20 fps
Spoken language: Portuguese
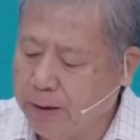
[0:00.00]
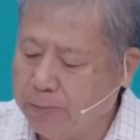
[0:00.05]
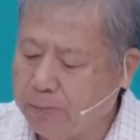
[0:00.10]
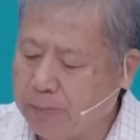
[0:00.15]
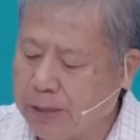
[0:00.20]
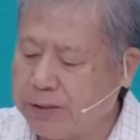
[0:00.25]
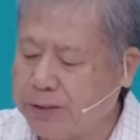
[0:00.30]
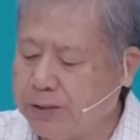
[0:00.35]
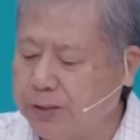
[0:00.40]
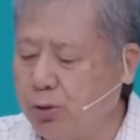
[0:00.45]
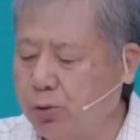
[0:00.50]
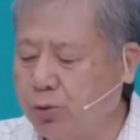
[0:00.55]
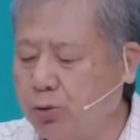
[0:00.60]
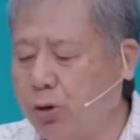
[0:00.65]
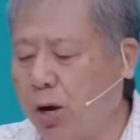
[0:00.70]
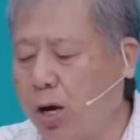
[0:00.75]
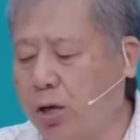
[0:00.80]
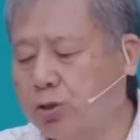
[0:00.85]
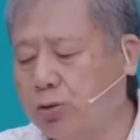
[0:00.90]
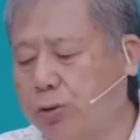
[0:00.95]
Mas se o
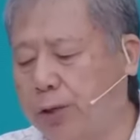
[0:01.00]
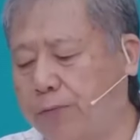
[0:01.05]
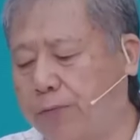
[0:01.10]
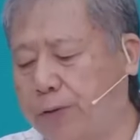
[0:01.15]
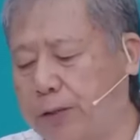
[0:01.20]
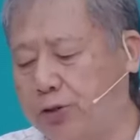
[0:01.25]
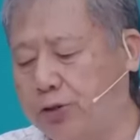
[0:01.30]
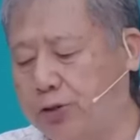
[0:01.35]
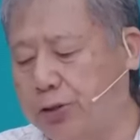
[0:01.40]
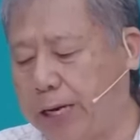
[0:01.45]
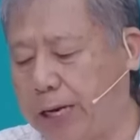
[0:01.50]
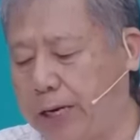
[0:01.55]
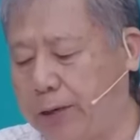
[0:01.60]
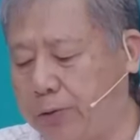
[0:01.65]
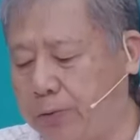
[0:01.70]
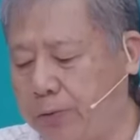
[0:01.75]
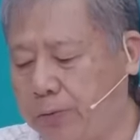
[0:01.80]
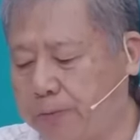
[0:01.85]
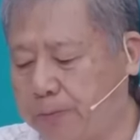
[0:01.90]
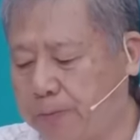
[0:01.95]
nosso
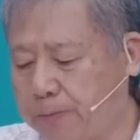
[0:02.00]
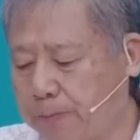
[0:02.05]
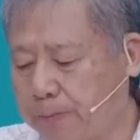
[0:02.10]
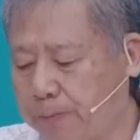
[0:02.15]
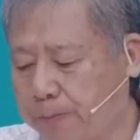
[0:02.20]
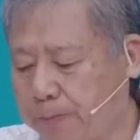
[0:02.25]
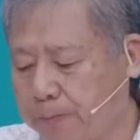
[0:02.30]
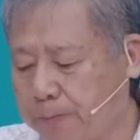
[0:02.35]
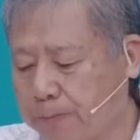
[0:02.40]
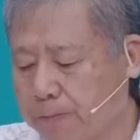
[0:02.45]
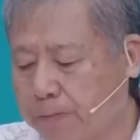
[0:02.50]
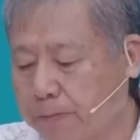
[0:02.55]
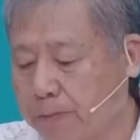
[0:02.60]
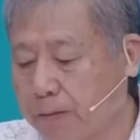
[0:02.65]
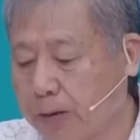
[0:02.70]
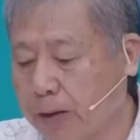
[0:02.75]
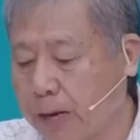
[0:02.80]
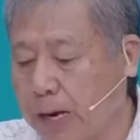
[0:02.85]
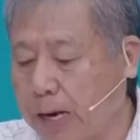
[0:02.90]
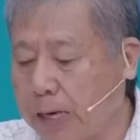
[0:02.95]
evangelho
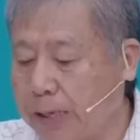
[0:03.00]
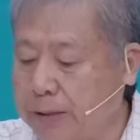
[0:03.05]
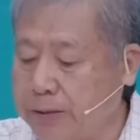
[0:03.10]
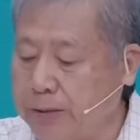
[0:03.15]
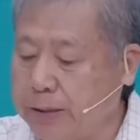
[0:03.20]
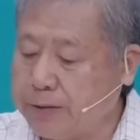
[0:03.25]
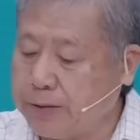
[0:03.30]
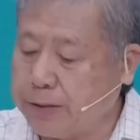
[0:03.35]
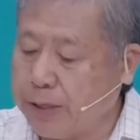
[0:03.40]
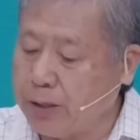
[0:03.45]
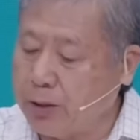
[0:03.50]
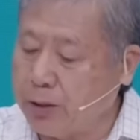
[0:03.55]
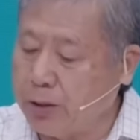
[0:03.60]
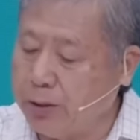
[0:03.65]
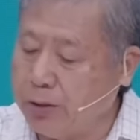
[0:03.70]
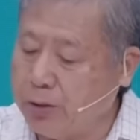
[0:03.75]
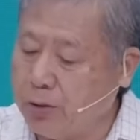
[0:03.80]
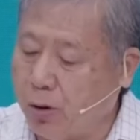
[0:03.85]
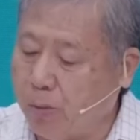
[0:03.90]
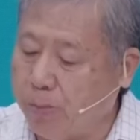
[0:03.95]
ainda está
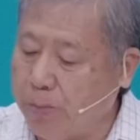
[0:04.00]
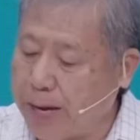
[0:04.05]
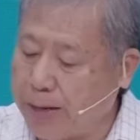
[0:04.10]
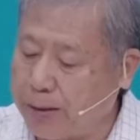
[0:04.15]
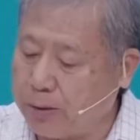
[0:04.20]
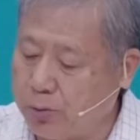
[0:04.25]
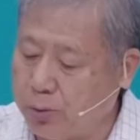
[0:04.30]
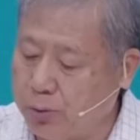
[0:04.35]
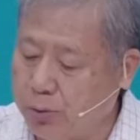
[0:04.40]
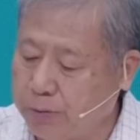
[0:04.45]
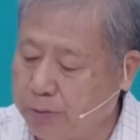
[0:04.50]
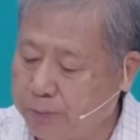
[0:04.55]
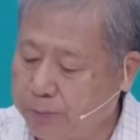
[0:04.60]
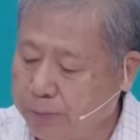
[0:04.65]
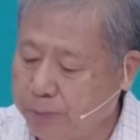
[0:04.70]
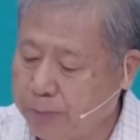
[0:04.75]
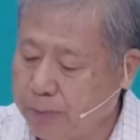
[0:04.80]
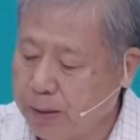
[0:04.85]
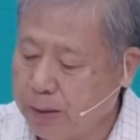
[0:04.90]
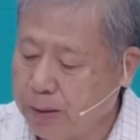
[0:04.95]
encoberto,
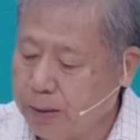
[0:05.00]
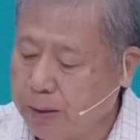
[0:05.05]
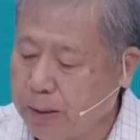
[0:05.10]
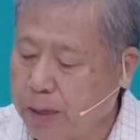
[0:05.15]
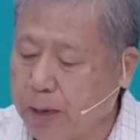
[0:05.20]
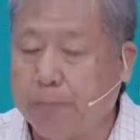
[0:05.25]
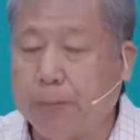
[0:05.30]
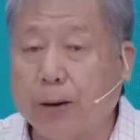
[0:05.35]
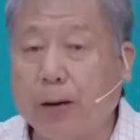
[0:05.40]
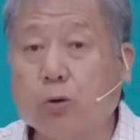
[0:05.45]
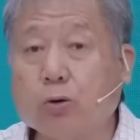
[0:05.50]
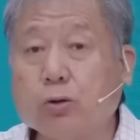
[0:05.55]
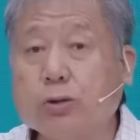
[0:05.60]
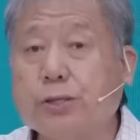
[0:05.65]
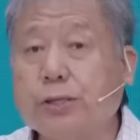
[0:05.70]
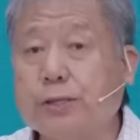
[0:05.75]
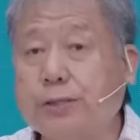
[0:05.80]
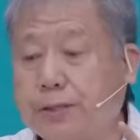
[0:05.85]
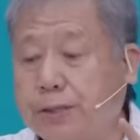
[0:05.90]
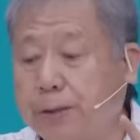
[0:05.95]
é para os
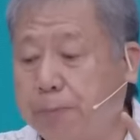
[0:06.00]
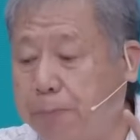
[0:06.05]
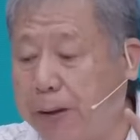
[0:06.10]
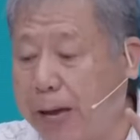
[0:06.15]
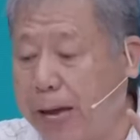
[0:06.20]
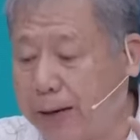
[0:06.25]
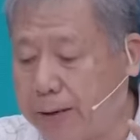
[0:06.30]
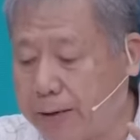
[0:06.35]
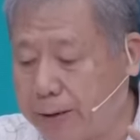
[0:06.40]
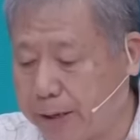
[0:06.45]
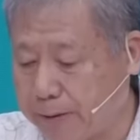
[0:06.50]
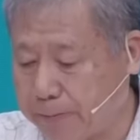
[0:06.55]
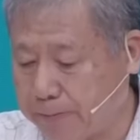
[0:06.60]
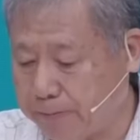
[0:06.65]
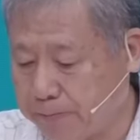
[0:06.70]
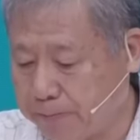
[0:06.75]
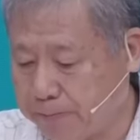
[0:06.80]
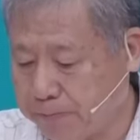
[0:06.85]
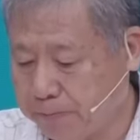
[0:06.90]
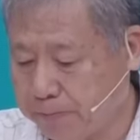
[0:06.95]
que se perdem
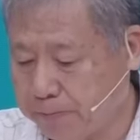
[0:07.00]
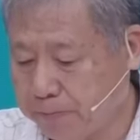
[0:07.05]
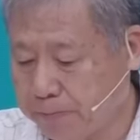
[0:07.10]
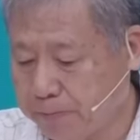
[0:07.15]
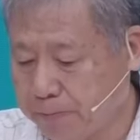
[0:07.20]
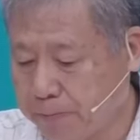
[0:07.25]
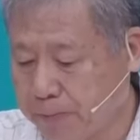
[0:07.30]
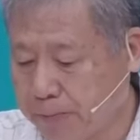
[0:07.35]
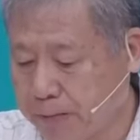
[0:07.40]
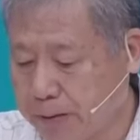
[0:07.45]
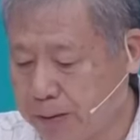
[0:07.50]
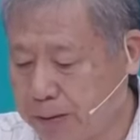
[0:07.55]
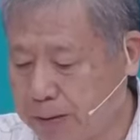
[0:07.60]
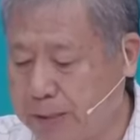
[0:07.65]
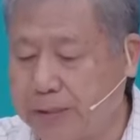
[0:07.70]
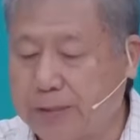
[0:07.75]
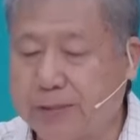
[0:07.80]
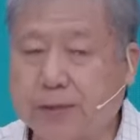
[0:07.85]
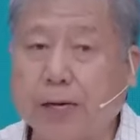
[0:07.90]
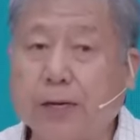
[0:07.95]

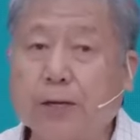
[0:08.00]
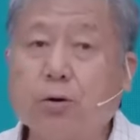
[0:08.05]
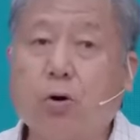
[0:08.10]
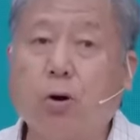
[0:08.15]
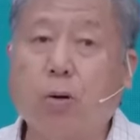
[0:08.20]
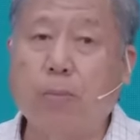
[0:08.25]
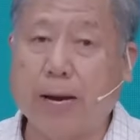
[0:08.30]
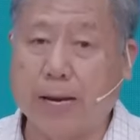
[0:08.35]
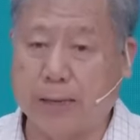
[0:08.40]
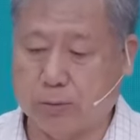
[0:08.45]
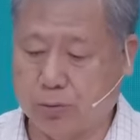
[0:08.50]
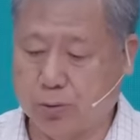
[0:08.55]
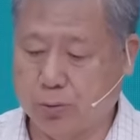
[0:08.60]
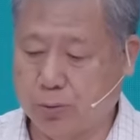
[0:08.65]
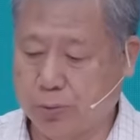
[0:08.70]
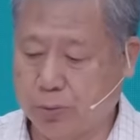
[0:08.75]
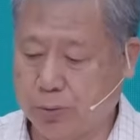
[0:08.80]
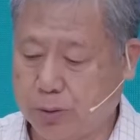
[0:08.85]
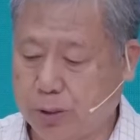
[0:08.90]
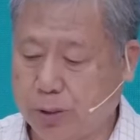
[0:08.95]
que está encoberto.
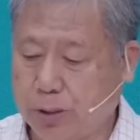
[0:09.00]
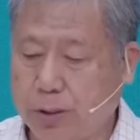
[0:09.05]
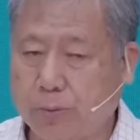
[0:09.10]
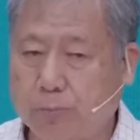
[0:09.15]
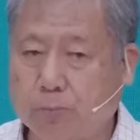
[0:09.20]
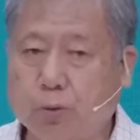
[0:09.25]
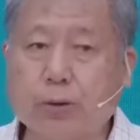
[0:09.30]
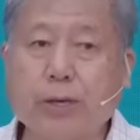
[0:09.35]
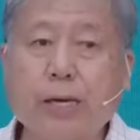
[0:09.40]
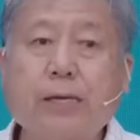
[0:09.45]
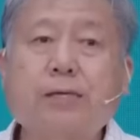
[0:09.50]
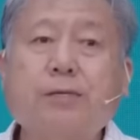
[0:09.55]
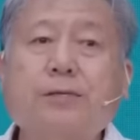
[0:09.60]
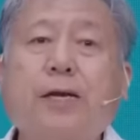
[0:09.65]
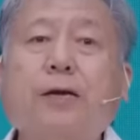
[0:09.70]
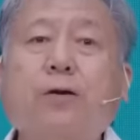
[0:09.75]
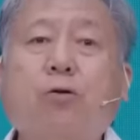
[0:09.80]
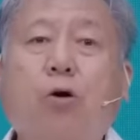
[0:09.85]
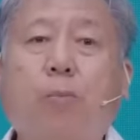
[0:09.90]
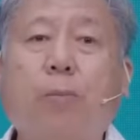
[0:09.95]
Por que, que
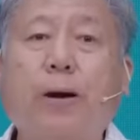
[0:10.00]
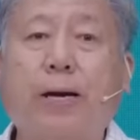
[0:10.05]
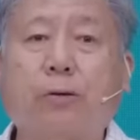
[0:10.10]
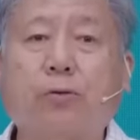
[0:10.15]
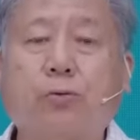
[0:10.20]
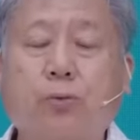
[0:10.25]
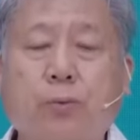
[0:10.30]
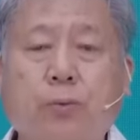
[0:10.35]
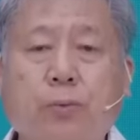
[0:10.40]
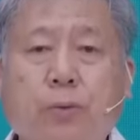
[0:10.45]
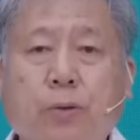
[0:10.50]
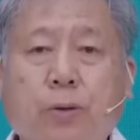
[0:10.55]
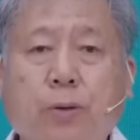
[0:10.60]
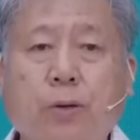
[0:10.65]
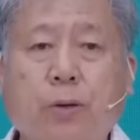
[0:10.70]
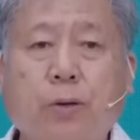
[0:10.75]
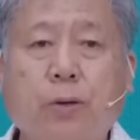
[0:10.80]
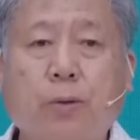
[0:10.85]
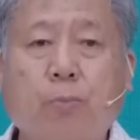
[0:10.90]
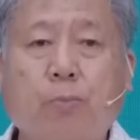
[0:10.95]
está encoberto?
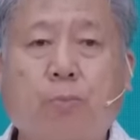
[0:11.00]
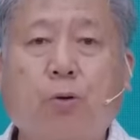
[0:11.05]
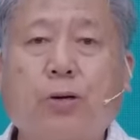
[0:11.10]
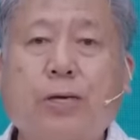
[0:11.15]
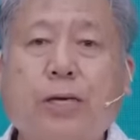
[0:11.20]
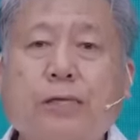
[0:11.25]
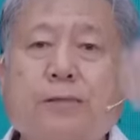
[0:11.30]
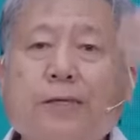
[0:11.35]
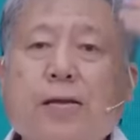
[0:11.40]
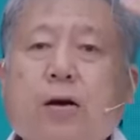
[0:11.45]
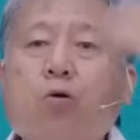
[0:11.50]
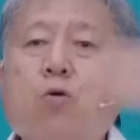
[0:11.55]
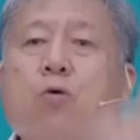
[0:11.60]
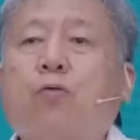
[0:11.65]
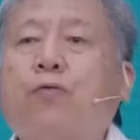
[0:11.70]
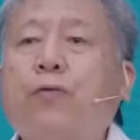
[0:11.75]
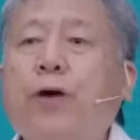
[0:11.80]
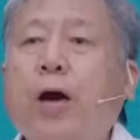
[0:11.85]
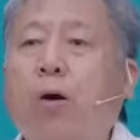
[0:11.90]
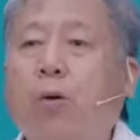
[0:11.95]
Porque está
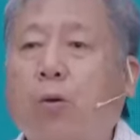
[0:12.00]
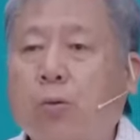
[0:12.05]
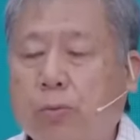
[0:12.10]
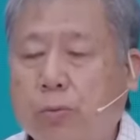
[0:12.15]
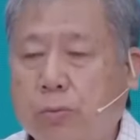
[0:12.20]
com véu.